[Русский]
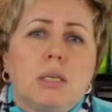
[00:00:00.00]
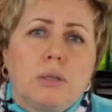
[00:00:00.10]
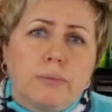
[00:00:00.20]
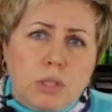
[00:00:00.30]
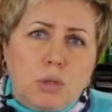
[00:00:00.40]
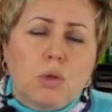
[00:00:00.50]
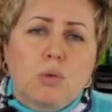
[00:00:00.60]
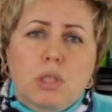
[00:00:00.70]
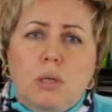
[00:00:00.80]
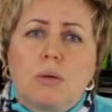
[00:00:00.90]
И
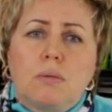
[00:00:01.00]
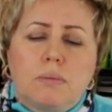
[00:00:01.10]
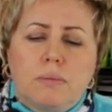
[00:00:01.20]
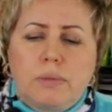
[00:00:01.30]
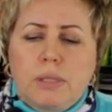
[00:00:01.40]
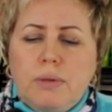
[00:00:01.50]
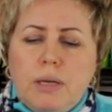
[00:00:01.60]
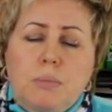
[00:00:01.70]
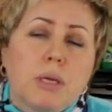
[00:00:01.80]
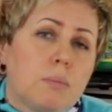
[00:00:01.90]
весной уже
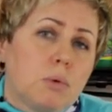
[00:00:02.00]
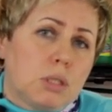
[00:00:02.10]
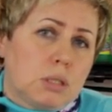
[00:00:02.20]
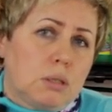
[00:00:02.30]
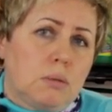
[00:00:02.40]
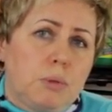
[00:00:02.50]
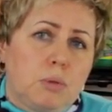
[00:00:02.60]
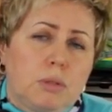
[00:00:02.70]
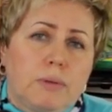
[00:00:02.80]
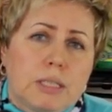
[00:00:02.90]
вырываем яму где-то
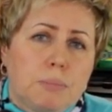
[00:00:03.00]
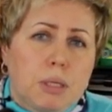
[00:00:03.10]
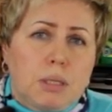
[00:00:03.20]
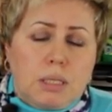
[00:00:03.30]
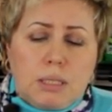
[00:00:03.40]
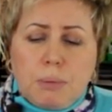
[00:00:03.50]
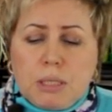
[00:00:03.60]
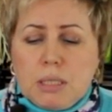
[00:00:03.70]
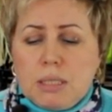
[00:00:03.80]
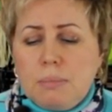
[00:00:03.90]
глубиной
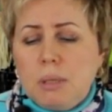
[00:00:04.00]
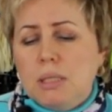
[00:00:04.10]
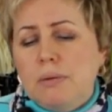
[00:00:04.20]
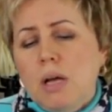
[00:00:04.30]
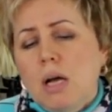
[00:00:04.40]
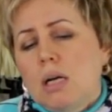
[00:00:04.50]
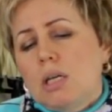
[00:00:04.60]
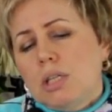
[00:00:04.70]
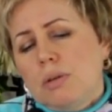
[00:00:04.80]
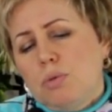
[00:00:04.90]
25-35 сантиметров,
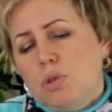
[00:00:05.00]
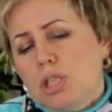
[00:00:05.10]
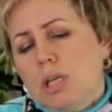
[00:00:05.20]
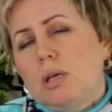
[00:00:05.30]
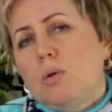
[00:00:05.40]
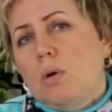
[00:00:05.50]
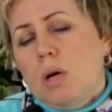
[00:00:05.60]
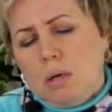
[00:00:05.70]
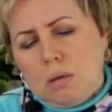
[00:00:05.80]
корневую шейку